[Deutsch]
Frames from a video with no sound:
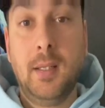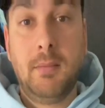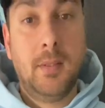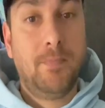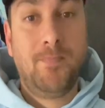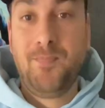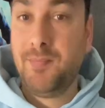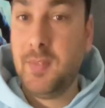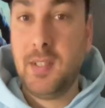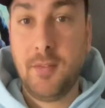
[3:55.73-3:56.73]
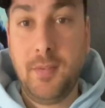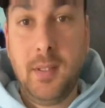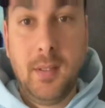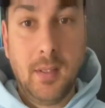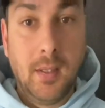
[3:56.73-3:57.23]
Aber dieser
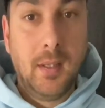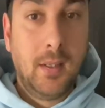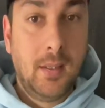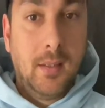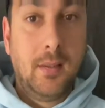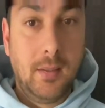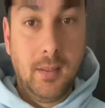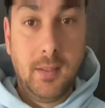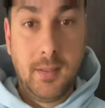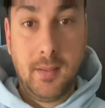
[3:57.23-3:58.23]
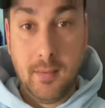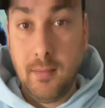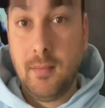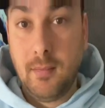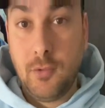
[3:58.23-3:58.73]
Fit ist
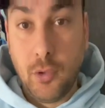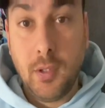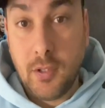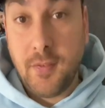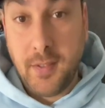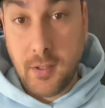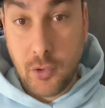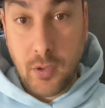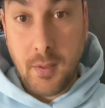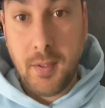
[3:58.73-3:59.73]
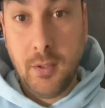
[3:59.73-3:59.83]
schön. Also der Fit ist schön, aber